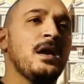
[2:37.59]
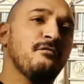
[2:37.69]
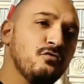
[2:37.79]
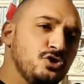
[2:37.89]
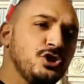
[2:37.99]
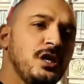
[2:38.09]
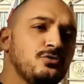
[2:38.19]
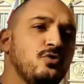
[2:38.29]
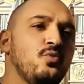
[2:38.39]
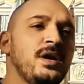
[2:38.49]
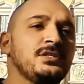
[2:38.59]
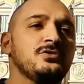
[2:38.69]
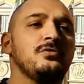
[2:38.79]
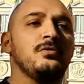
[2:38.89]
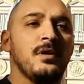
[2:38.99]
Fu scelto
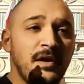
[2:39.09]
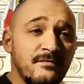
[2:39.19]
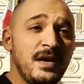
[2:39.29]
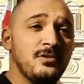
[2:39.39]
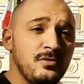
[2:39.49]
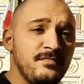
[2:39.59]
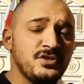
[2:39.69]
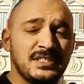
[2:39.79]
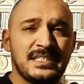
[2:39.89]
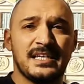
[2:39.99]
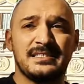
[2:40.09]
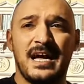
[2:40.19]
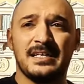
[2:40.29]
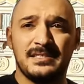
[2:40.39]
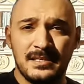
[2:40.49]
questo e vennero invece
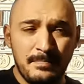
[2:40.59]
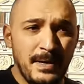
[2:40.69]
scartati